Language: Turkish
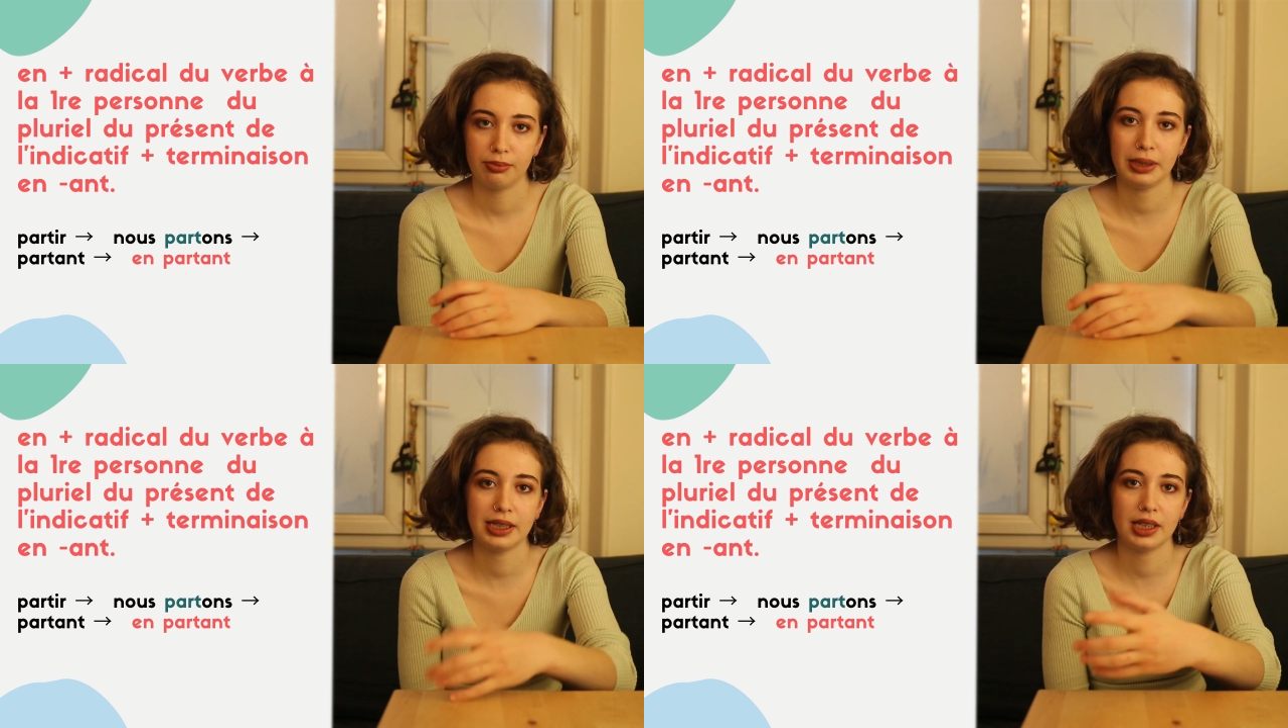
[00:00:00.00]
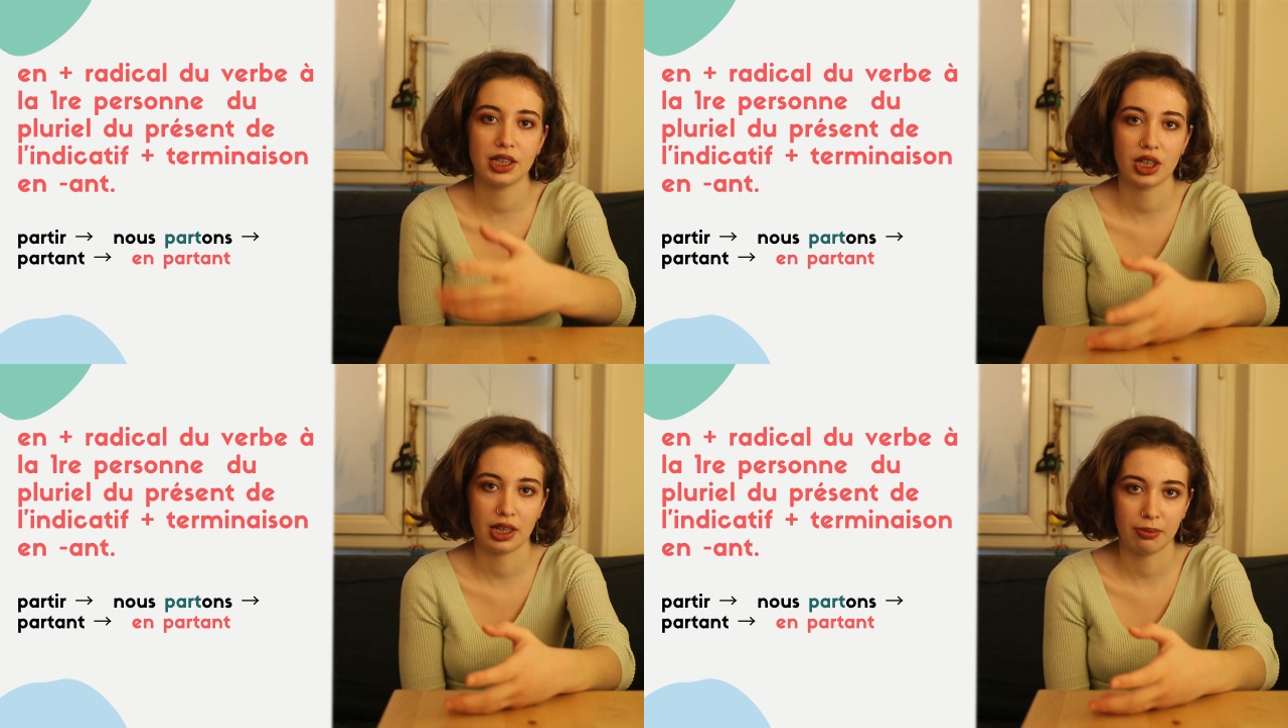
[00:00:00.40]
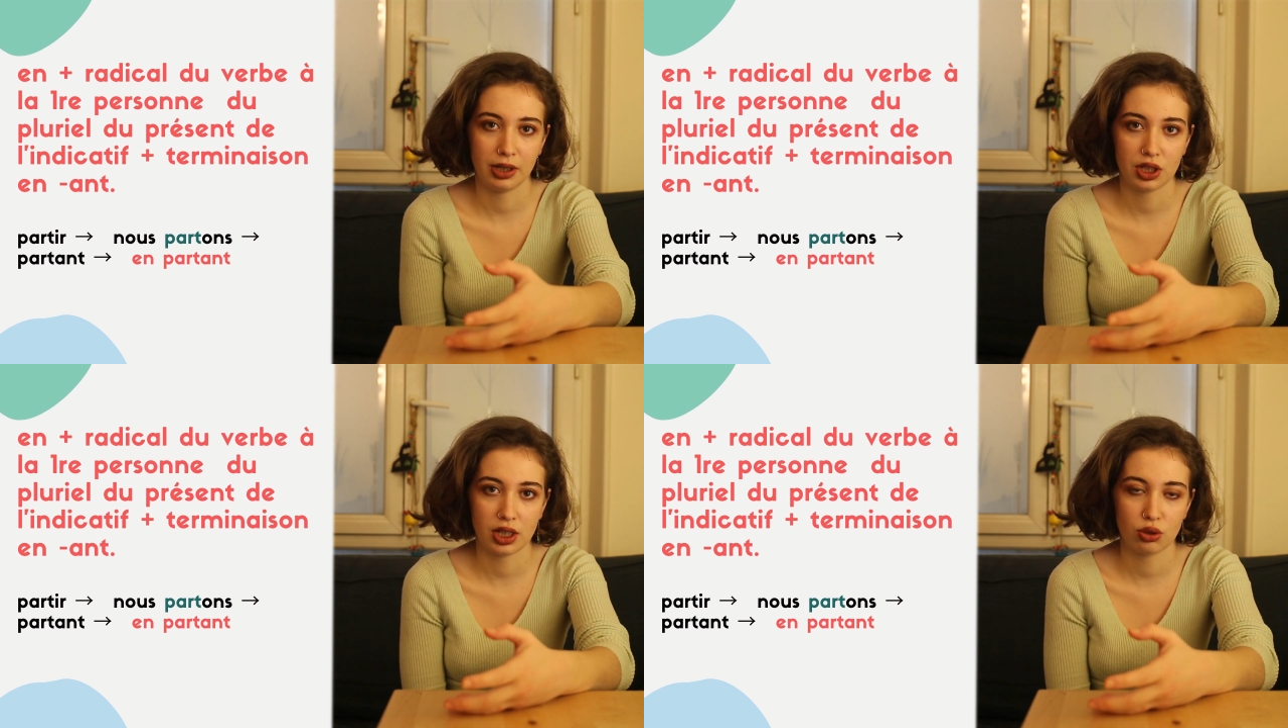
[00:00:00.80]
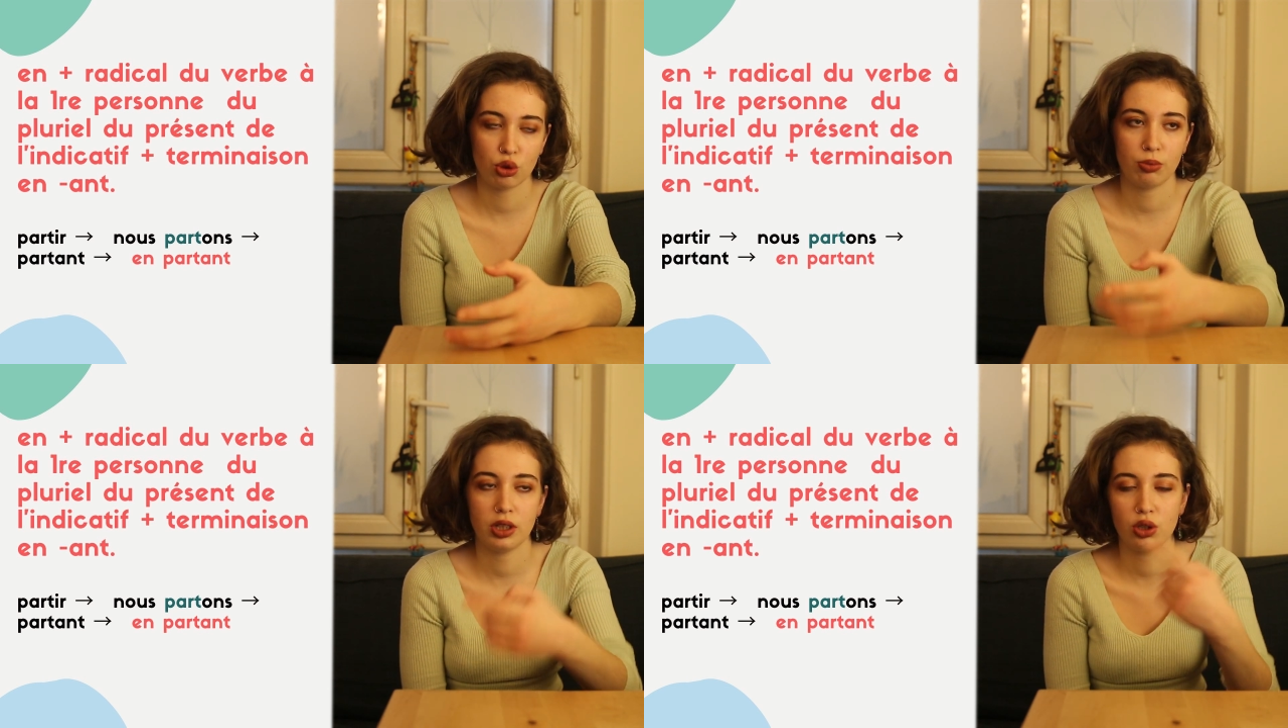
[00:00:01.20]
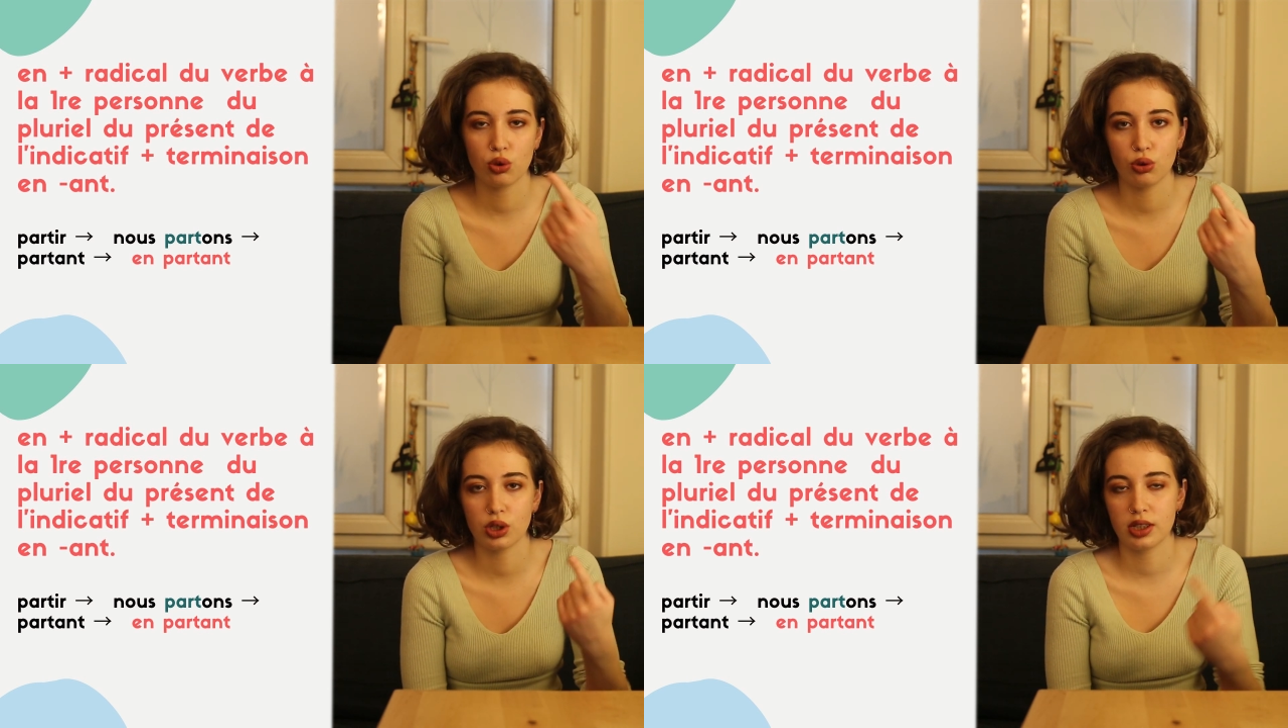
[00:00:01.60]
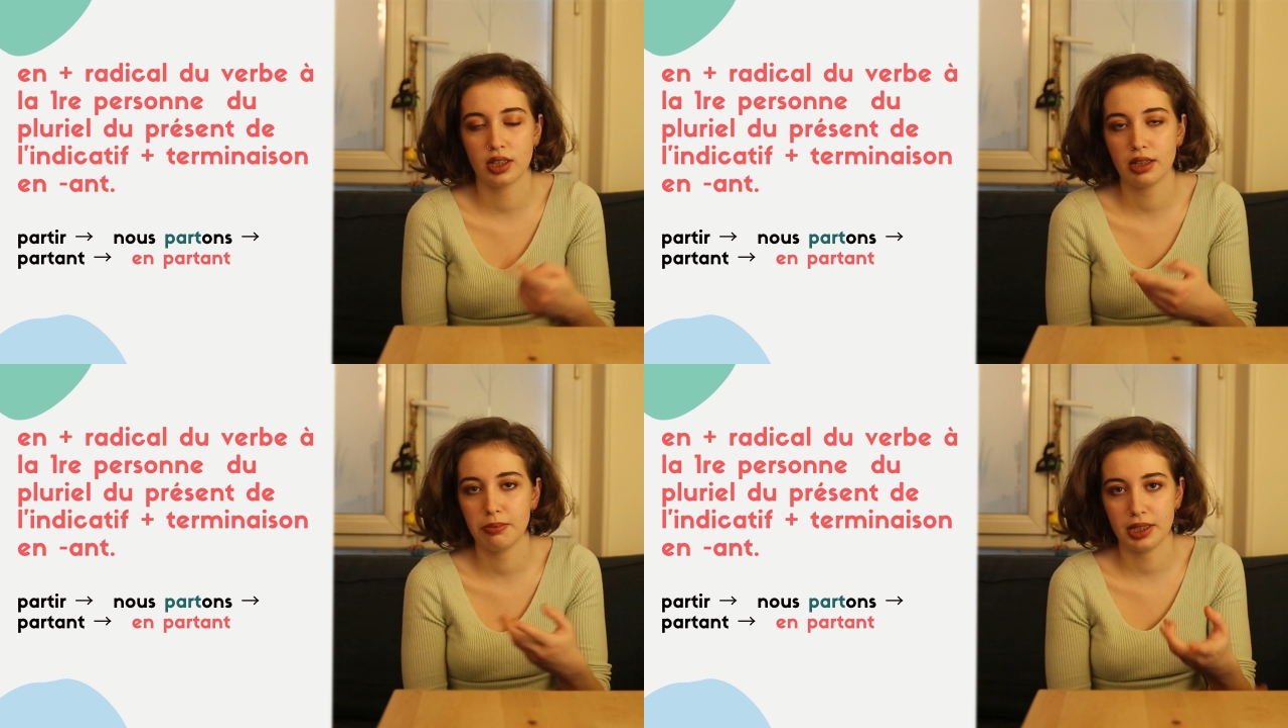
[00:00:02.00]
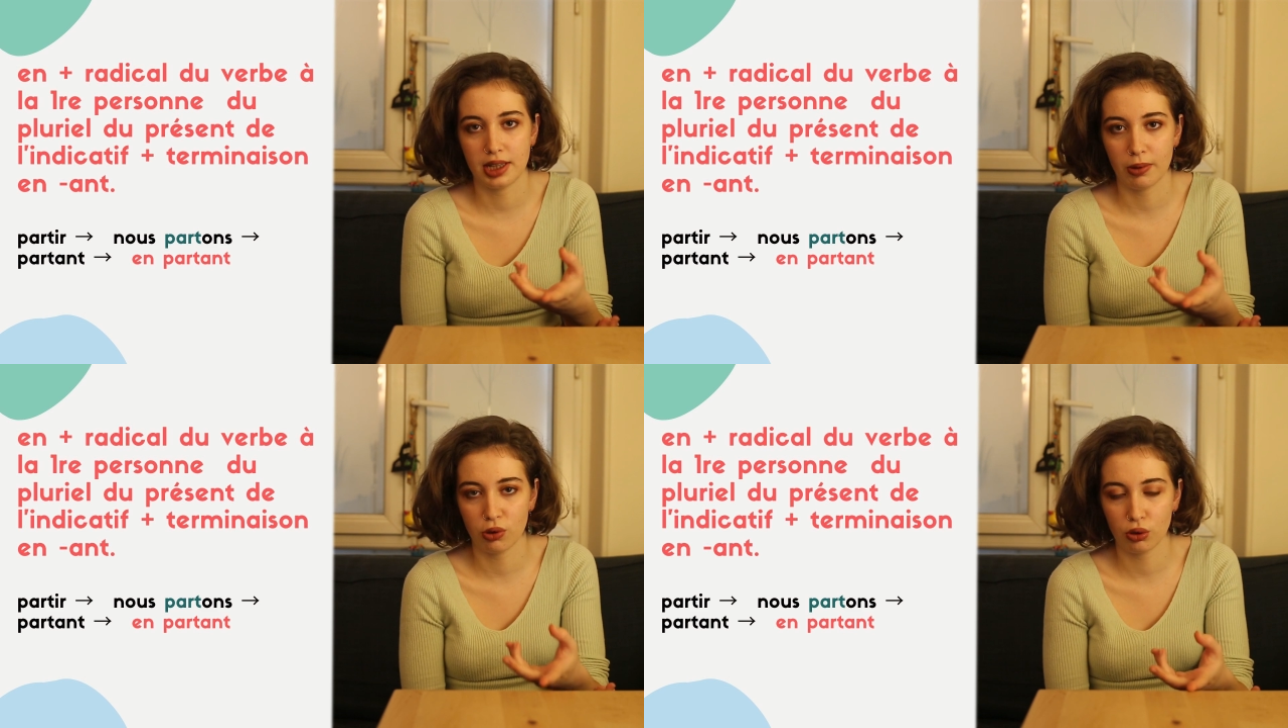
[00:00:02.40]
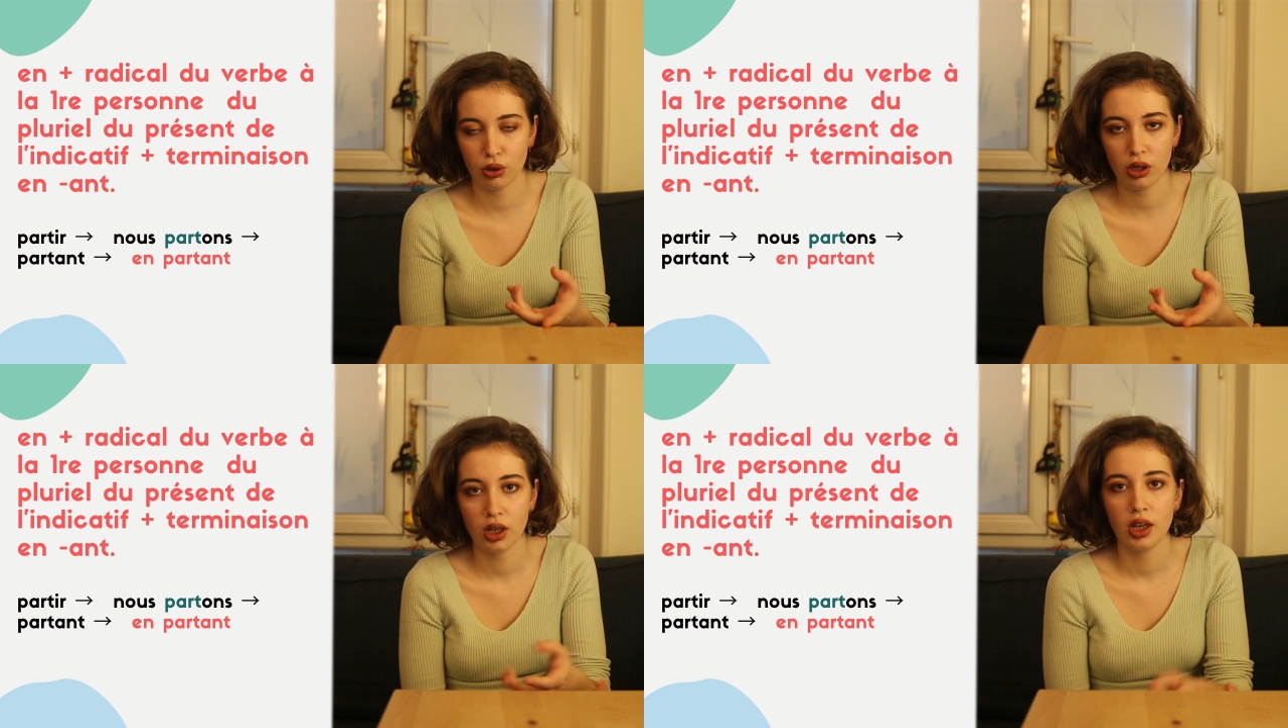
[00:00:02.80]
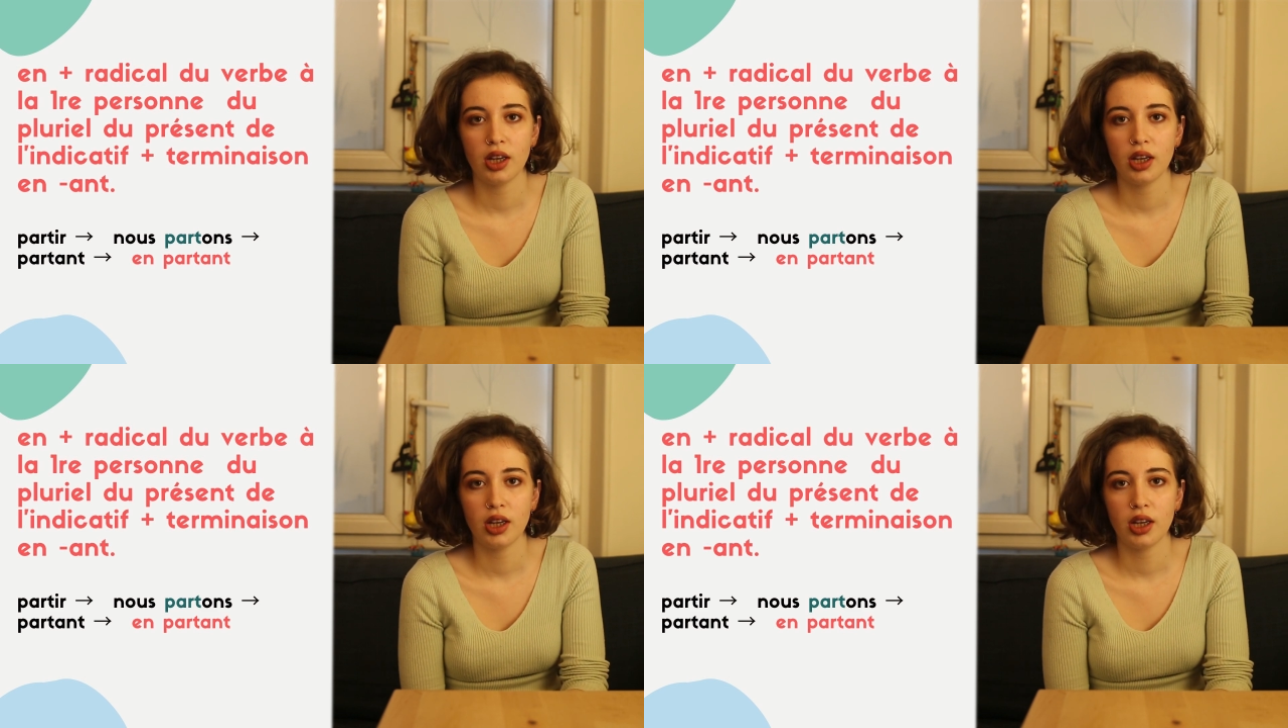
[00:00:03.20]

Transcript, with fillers: Biz de çekimleyeceğiz. Çünkü birinci çoğul zaten bizde hak oluyor.